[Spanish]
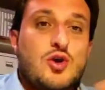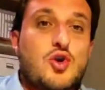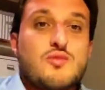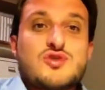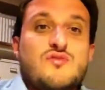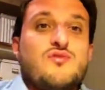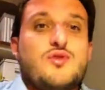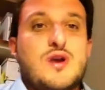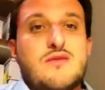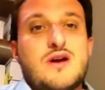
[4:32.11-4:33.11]
cómo se
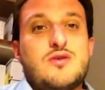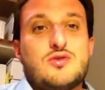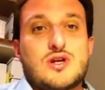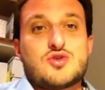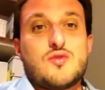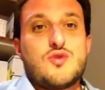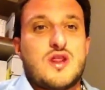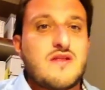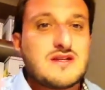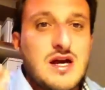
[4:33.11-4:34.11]
funcionaba en otras
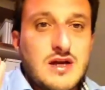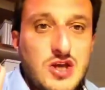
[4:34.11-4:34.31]
comunidades.